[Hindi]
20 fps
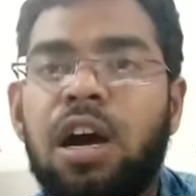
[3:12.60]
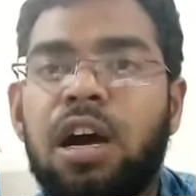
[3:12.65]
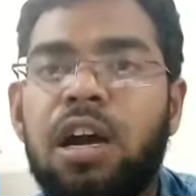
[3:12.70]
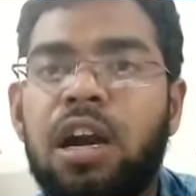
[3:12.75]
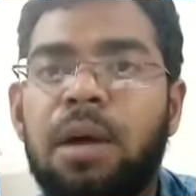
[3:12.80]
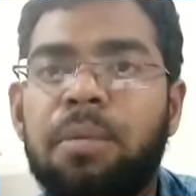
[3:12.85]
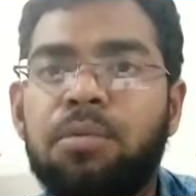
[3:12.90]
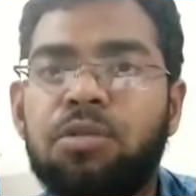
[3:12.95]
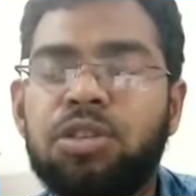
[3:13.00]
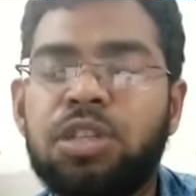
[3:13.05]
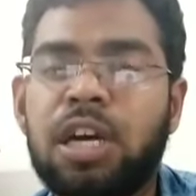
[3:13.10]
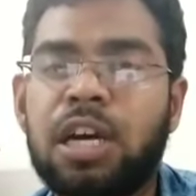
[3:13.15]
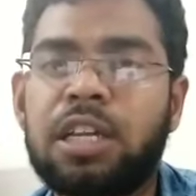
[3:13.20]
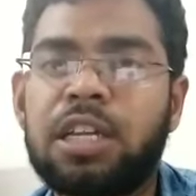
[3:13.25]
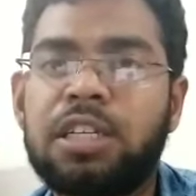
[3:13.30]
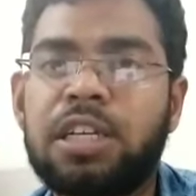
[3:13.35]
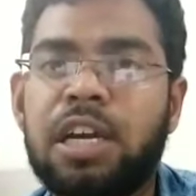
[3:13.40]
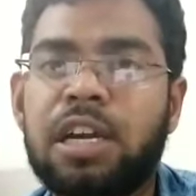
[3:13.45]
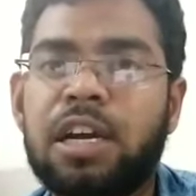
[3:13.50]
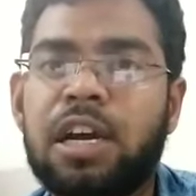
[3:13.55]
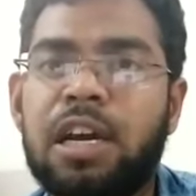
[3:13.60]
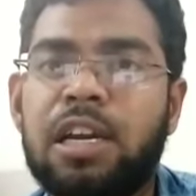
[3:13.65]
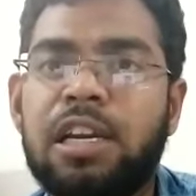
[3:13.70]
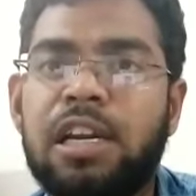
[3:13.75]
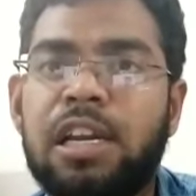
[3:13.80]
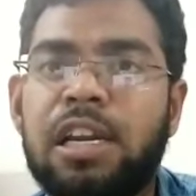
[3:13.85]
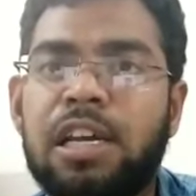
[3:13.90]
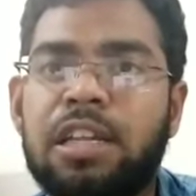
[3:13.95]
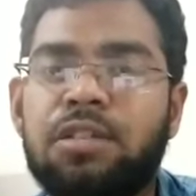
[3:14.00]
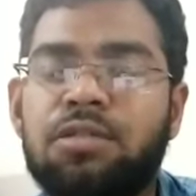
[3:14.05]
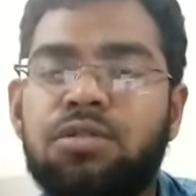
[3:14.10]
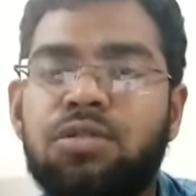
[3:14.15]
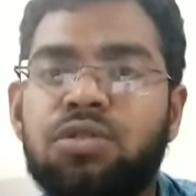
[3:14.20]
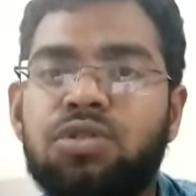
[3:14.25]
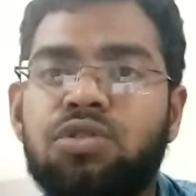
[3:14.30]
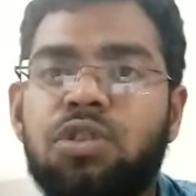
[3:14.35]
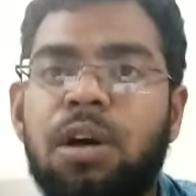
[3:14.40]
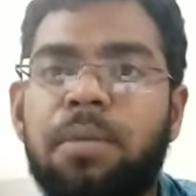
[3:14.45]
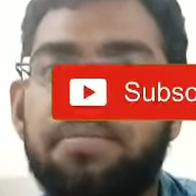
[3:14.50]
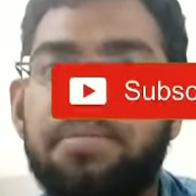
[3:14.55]
अगर आपको ज़्यादा जानकारी लेना है तो
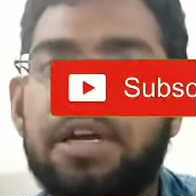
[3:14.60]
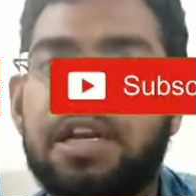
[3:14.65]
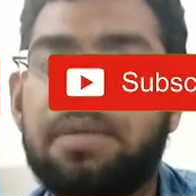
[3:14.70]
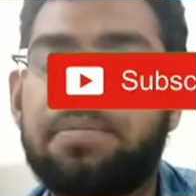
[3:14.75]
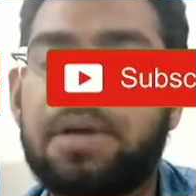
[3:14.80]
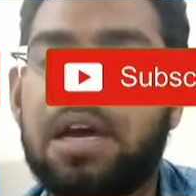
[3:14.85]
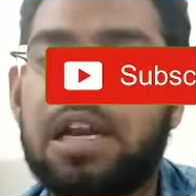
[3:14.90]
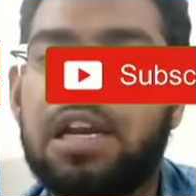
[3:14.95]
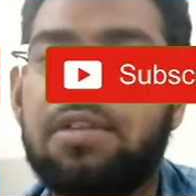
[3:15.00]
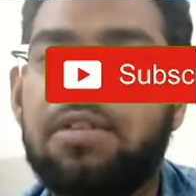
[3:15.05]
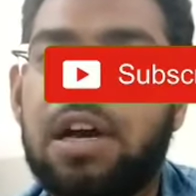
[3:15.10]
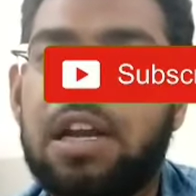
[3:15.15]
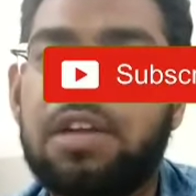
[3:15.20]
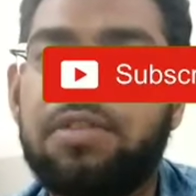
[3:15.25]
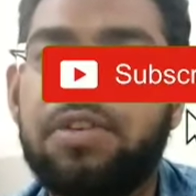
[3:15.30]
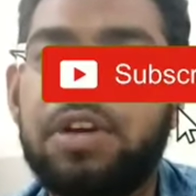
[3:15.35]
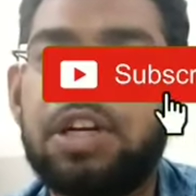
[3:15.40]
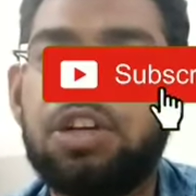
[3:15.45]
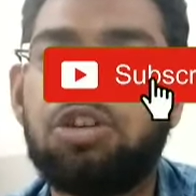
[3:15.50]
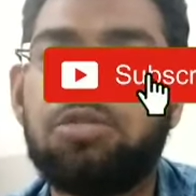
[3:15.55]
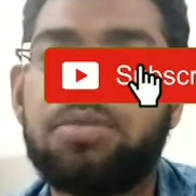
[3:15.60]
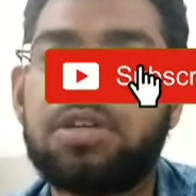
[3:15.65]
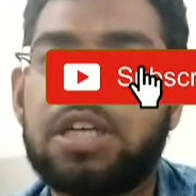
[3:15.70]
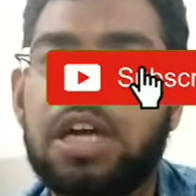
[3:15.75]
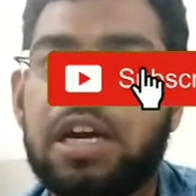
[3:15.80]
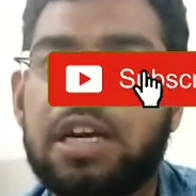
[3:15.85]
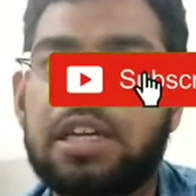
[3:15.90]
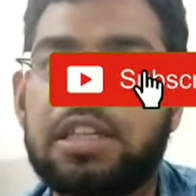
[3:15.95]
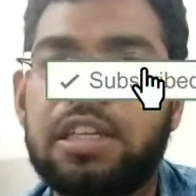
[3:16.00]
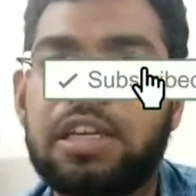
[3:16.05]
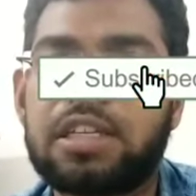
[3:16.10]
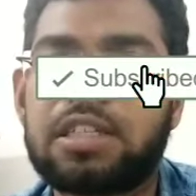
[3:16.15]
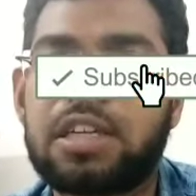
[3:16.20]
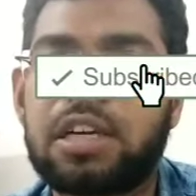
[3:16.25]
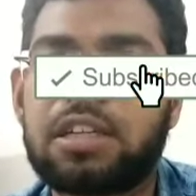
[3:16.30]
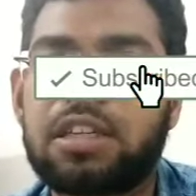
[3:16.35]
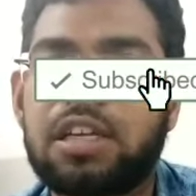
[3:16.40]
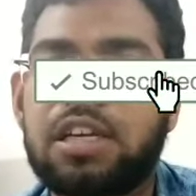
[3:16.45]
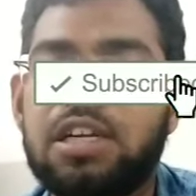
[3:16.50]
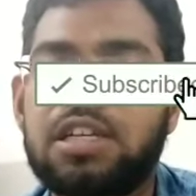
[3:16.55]
दोस्तों आप मेरे पहले वाले वीडियो में जाके देख
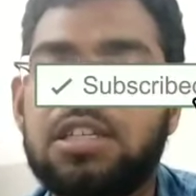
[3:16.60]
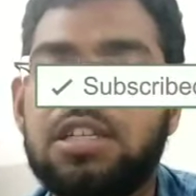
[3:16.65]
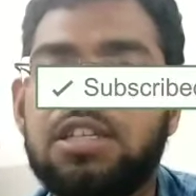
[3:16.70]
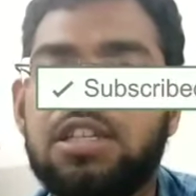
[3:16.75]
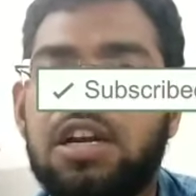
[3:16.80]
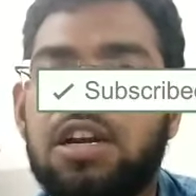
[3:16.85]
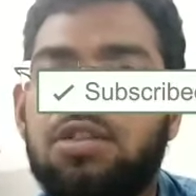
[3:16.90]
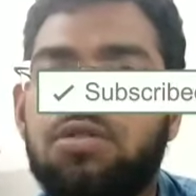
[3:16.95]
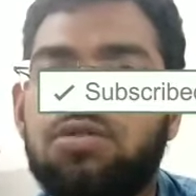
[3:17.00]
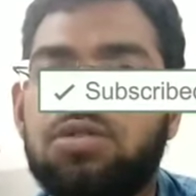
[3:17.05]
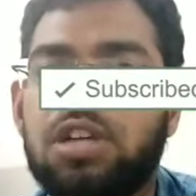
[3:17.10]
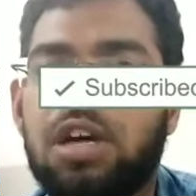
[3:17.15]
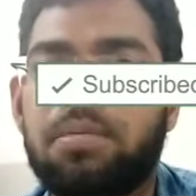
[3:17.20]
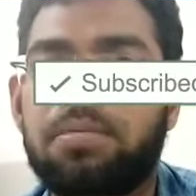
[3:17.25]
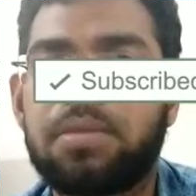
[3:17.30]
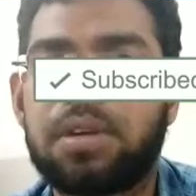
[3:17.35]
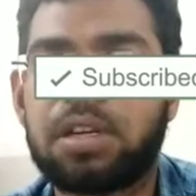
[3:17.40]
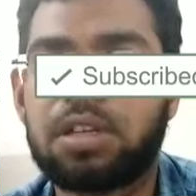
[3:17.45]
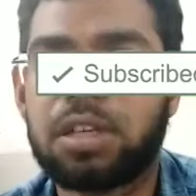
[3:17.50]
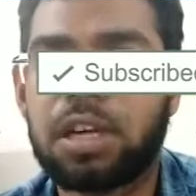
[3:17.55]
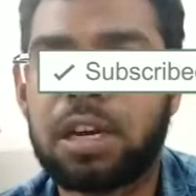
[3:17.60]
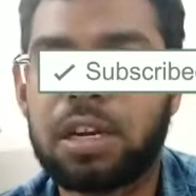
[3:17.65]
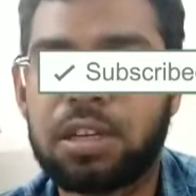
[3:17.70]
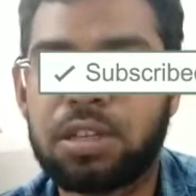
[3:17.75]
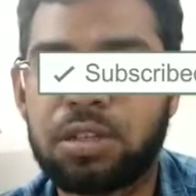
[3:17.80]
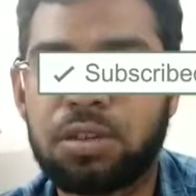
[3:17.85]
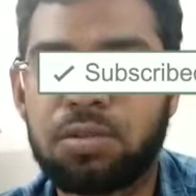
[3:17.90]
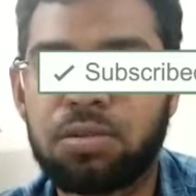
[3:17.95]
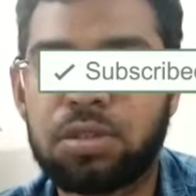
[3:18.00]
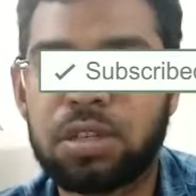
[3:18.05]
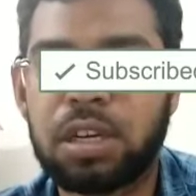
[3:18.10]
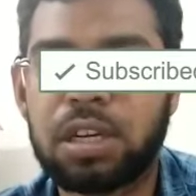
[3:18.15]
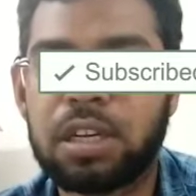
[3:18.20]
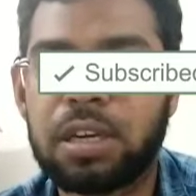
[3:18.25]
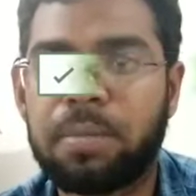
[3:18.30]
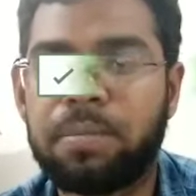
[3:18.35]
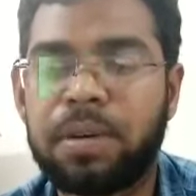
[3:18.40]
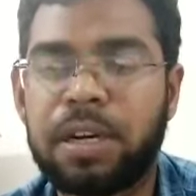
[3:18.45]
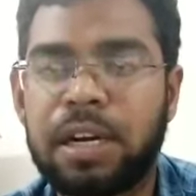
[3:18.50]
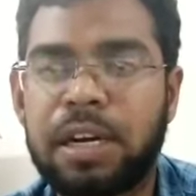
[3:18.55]
सकते हैं इसी तरह रोज़ आप मेरे चैनल से रोज़
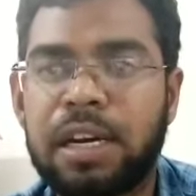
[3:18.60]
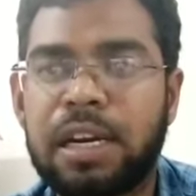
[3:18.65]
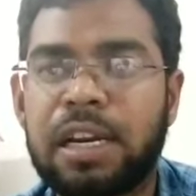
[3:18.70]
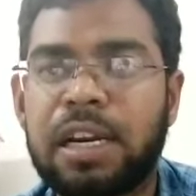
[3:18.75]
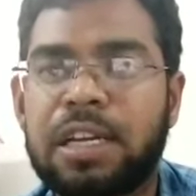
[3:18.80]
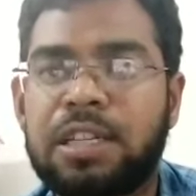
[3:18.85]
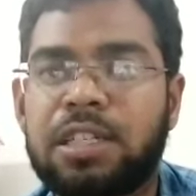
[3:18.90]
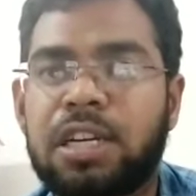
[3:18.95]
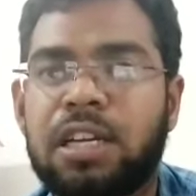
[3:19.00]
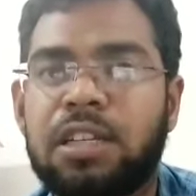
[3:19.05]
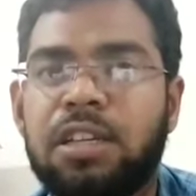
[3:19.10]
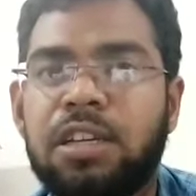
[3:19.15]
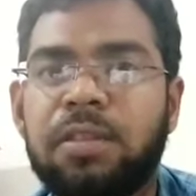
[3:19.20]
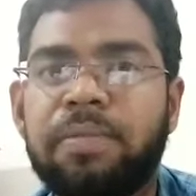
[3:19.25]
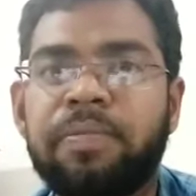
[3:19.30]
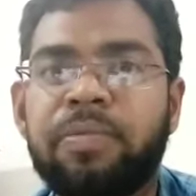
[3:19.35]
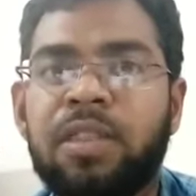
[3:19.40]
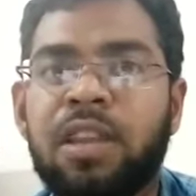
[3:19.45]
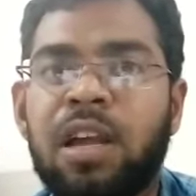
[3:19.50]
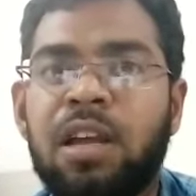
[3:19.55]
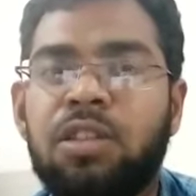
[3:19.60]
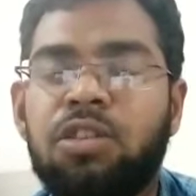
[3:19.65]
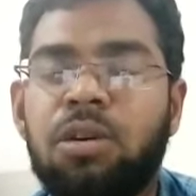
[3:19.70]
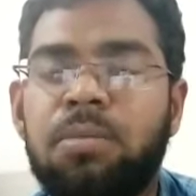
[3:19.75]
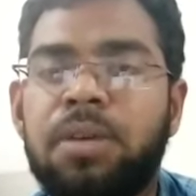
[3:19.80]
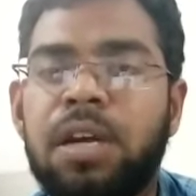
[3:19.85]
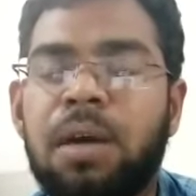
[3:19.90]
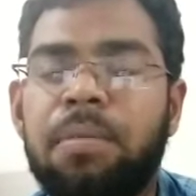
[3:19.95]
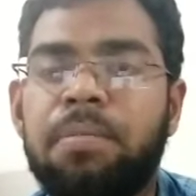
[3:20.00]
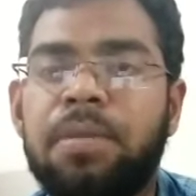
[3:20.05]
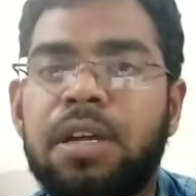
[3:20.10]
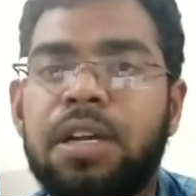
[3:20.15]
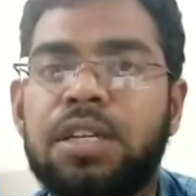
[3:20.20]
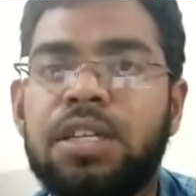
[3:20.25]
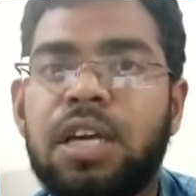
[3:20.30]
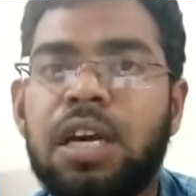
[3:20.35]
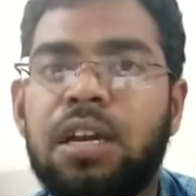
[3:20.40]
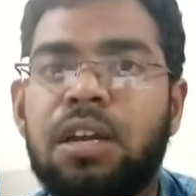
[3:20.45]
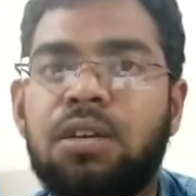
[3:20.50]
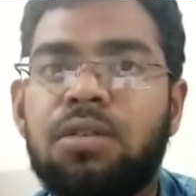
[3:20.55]
नई अपडेट लेना चाहते हैं तो अभी आप मेरे
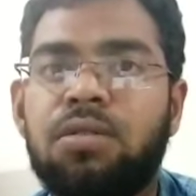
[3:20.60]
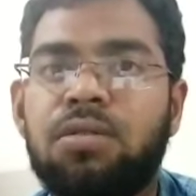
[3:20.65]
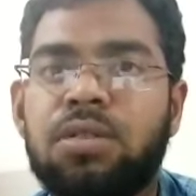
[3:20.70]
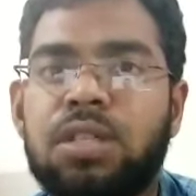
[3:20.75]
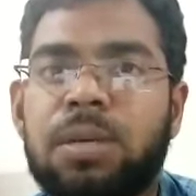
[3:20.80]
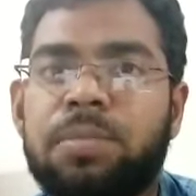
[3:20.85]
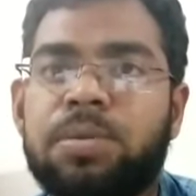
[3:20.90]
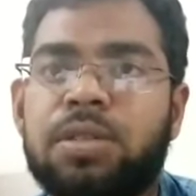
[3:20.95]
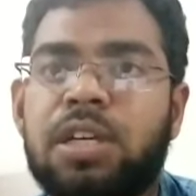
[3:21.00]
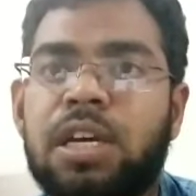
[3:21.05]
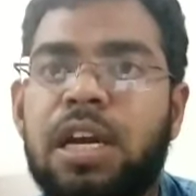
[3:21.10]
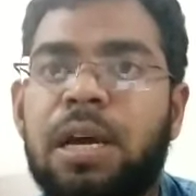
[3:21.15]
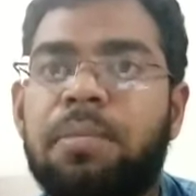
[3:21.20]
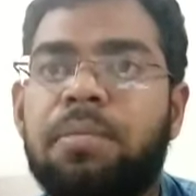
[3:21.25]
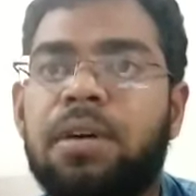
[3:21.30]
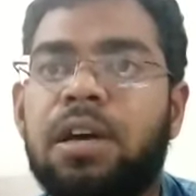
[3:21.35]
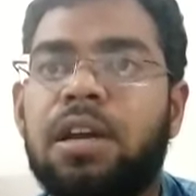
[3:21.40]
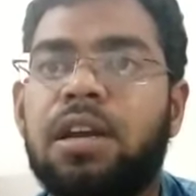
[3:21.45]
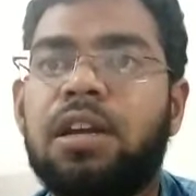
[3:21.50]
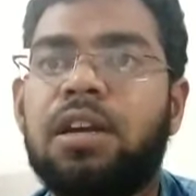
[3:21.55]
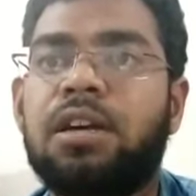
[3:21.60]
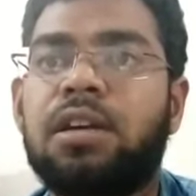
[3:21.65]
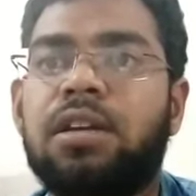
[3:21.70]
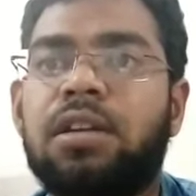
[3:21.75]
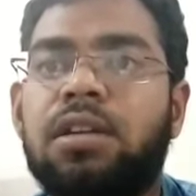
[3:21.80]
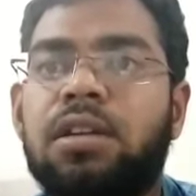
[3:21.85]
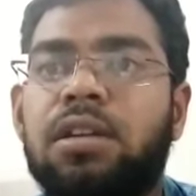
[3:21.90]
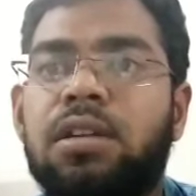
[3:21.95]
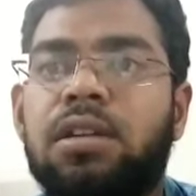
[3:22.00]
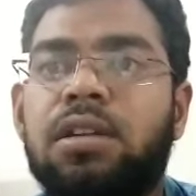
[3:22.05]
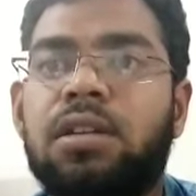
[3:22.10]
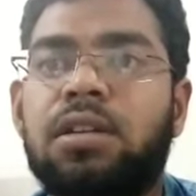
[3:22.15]
चैनल को सब्सक्राइब कर लें